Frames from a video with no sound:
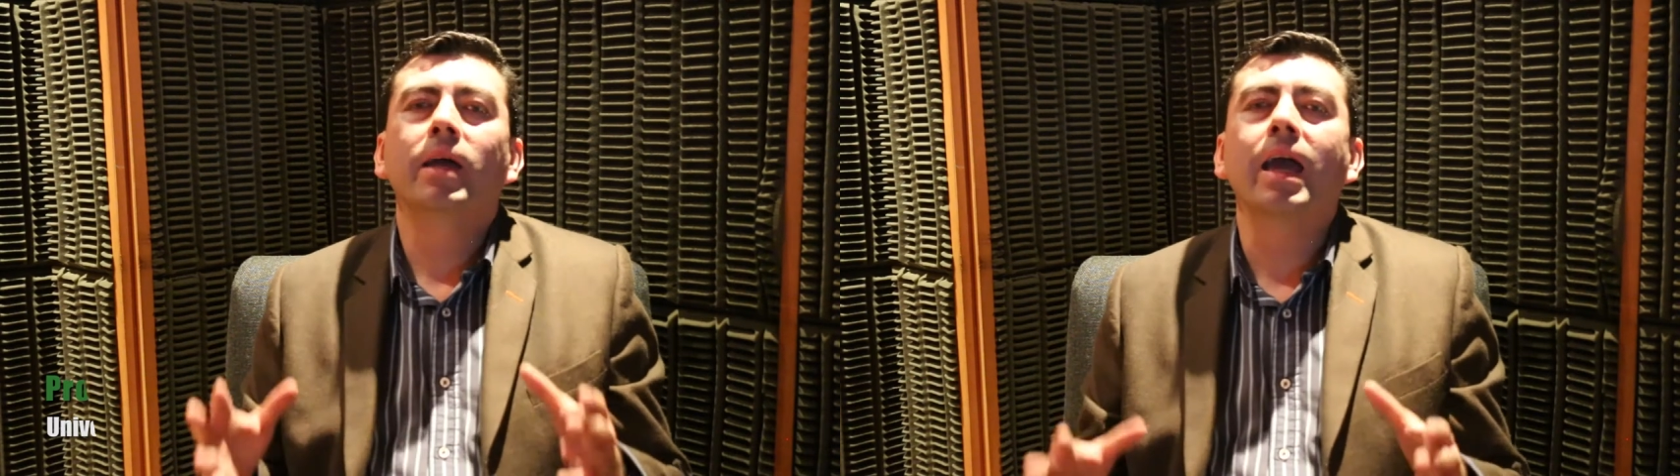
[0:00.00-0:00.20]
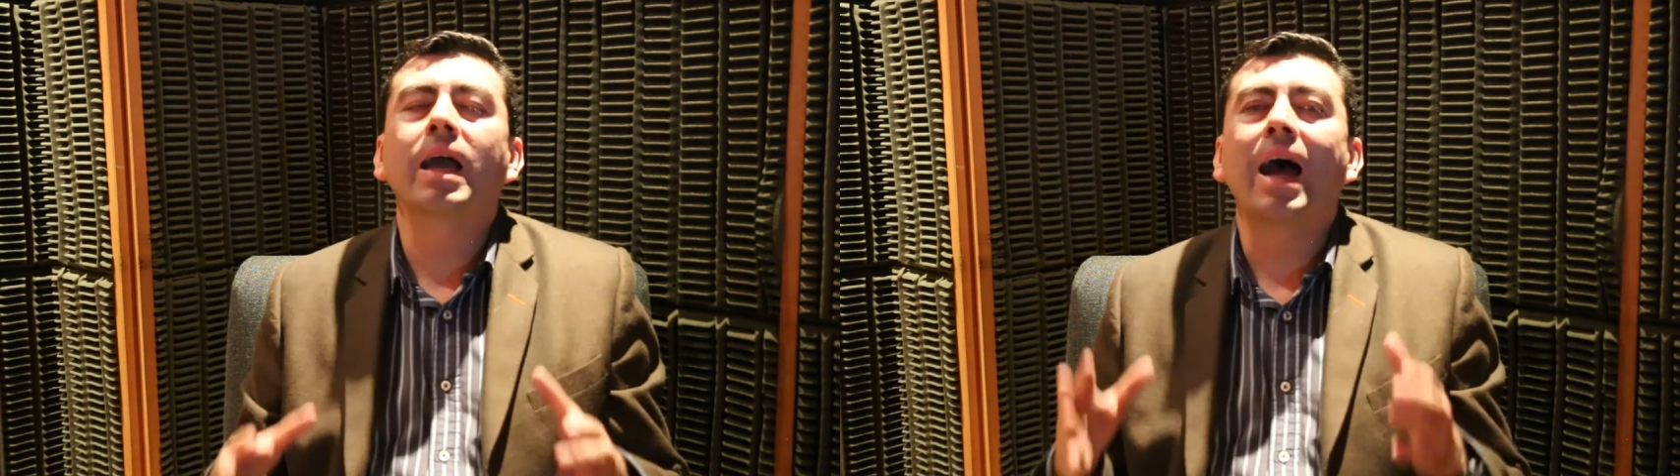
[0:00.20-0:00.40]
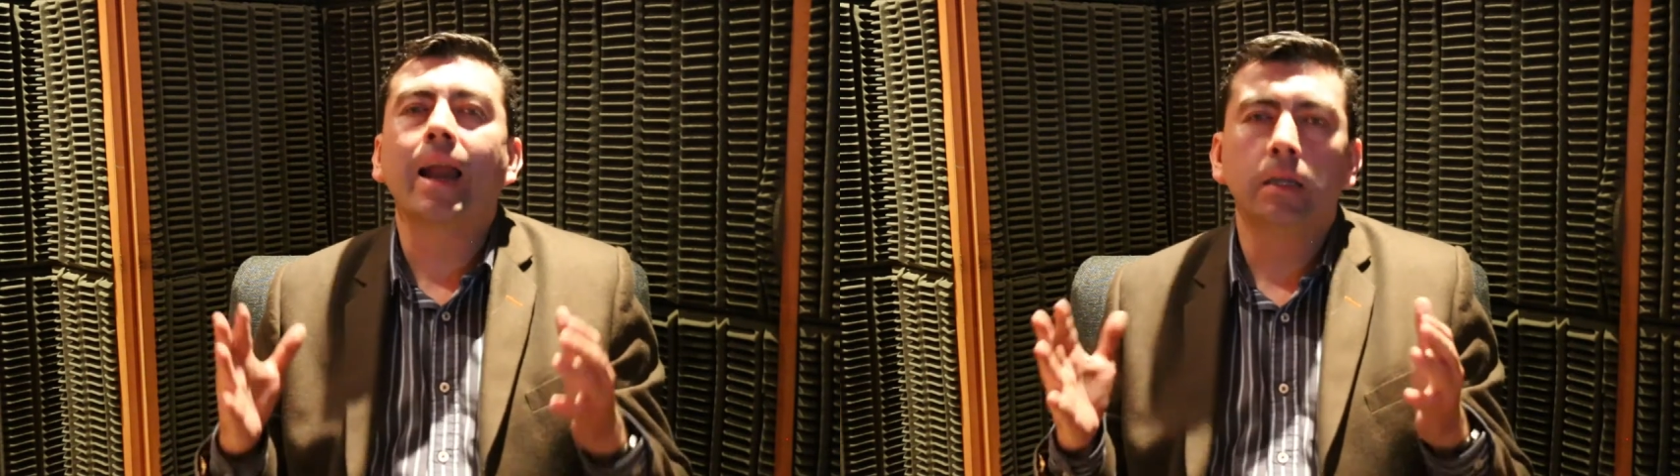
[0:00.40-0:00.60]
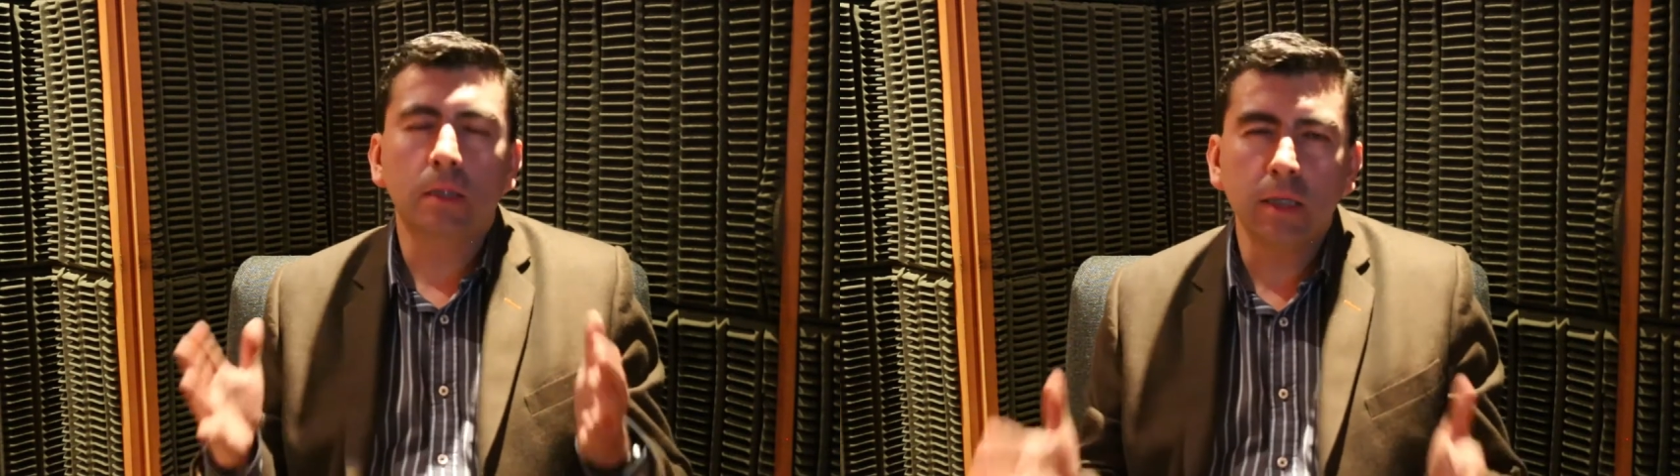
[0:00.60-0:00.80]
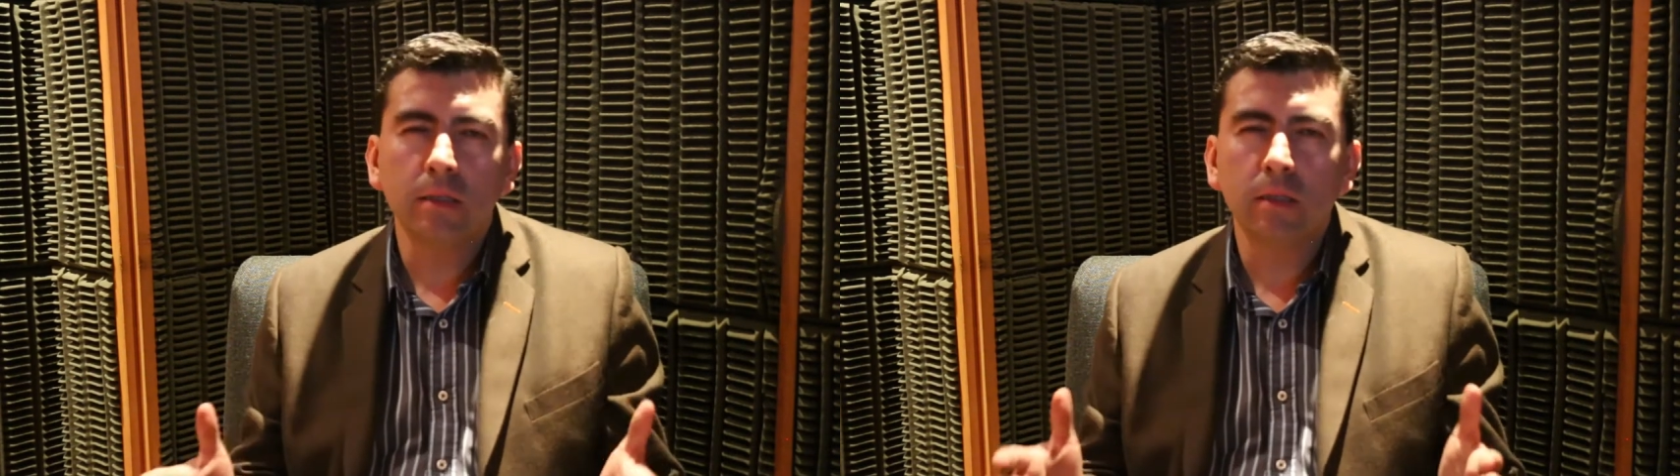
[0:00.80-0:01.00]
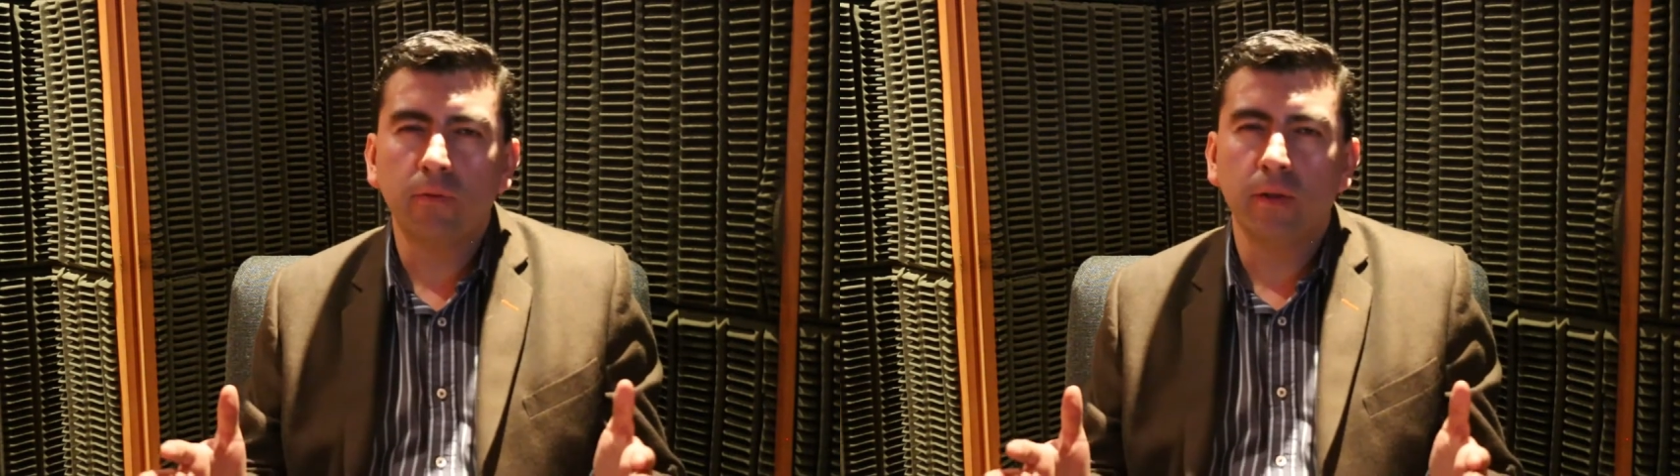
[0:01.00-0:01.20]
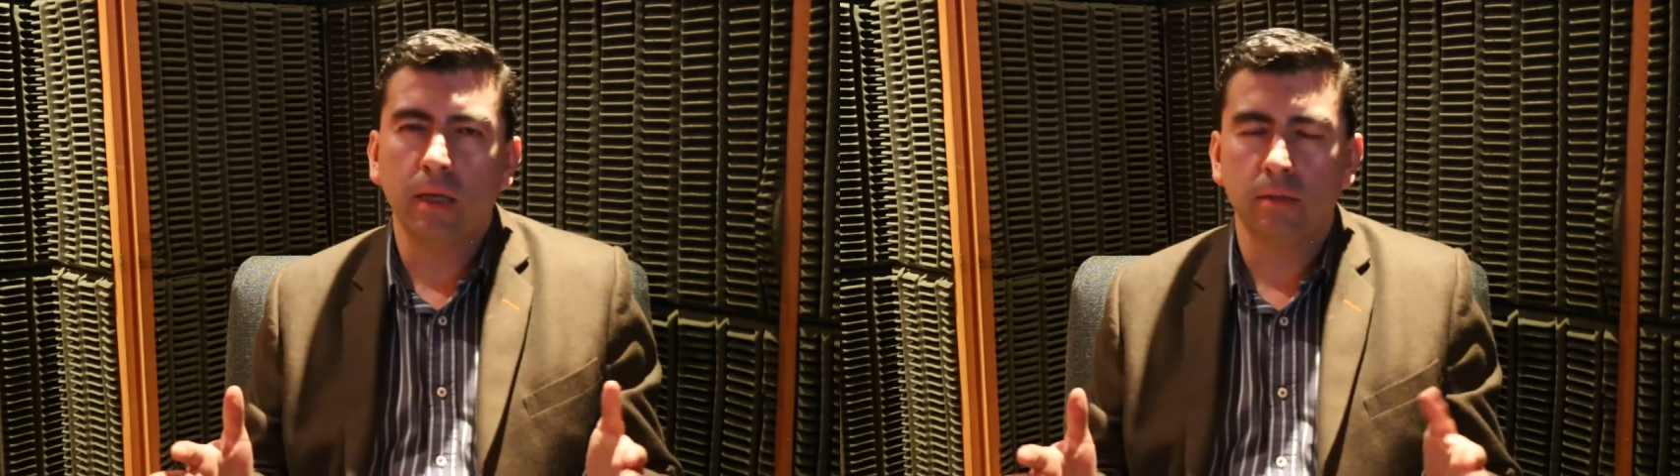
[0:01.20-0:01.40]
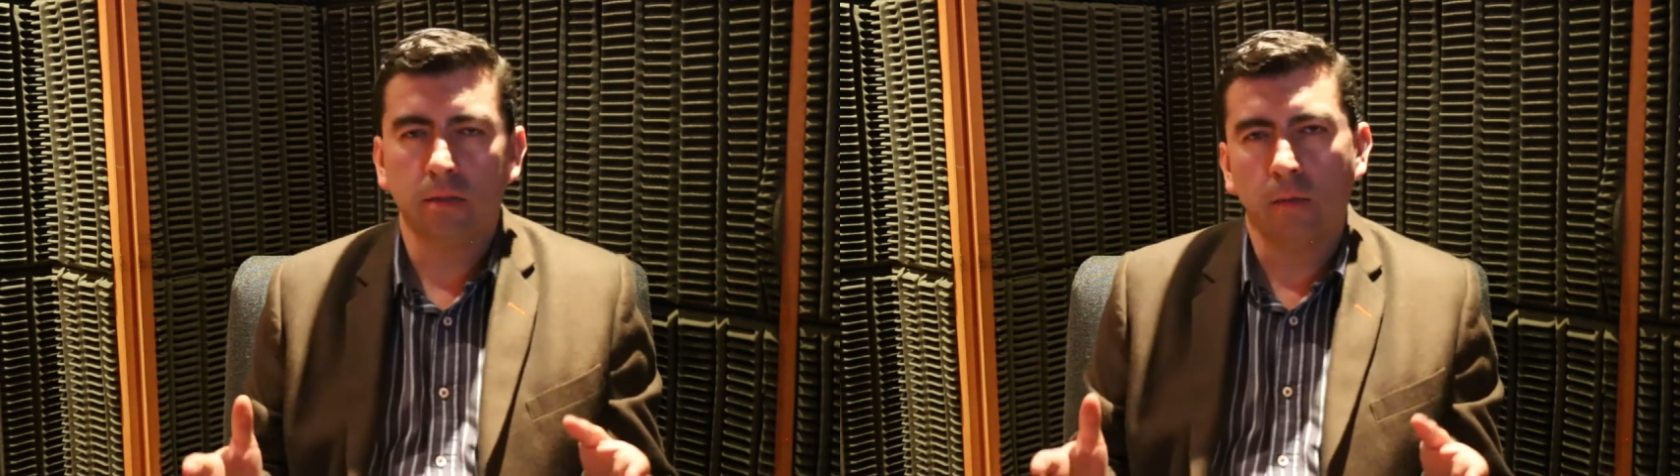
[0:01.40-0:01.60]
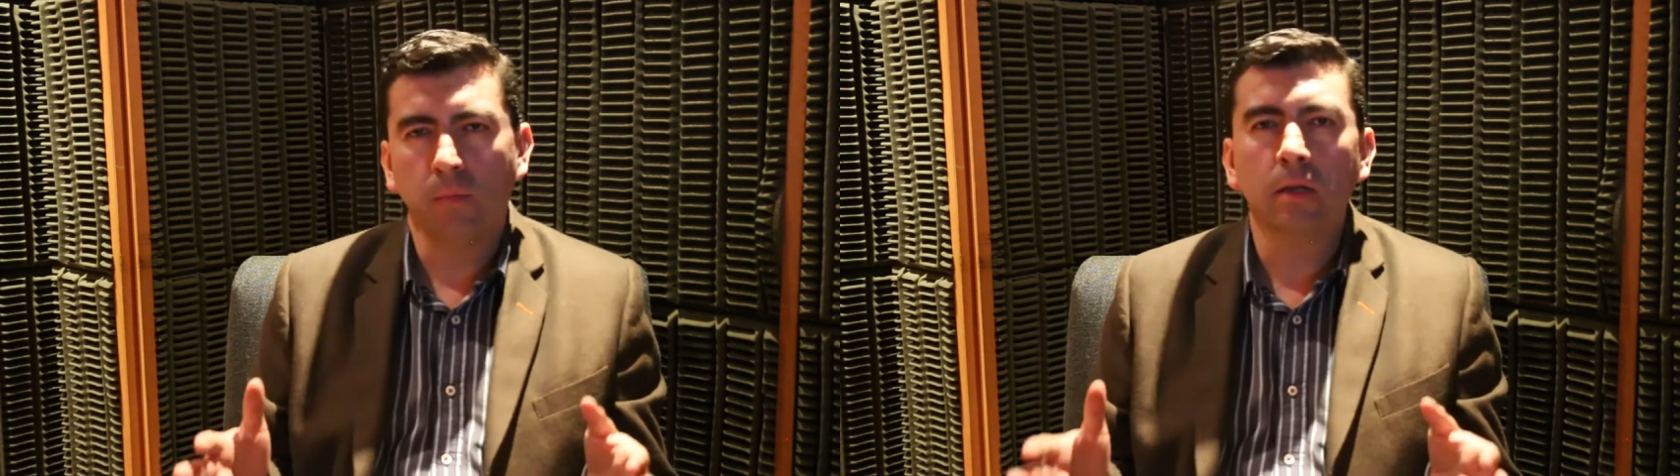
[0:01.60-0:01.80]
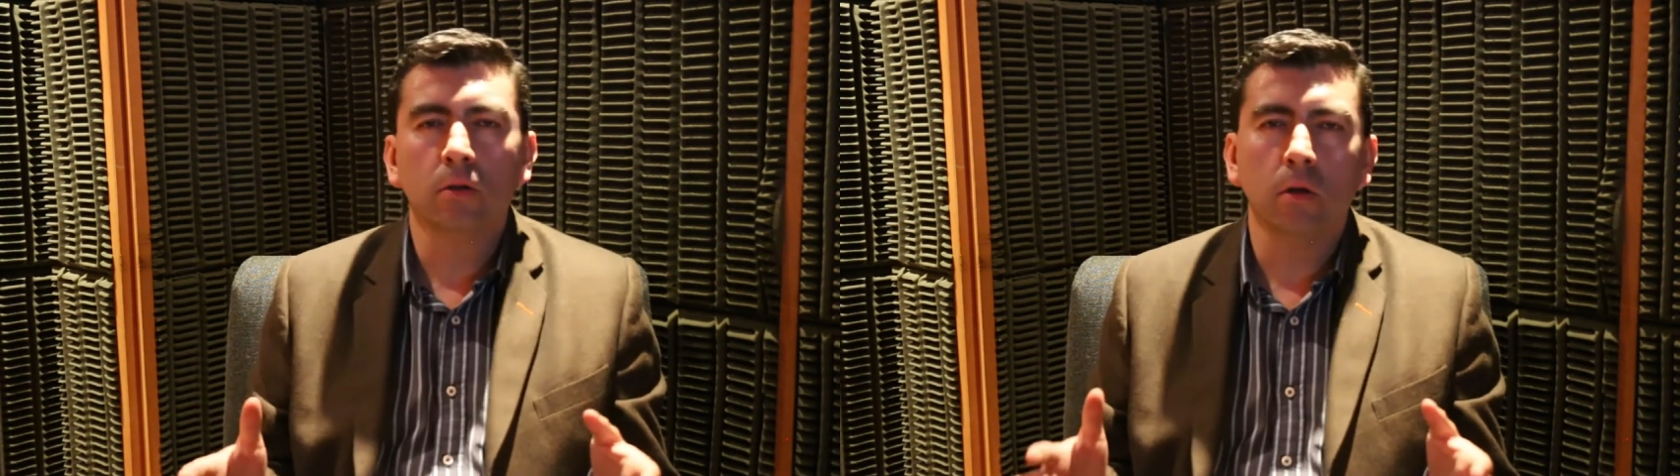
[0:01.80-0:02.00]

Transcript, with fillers: que garantice el financiamiento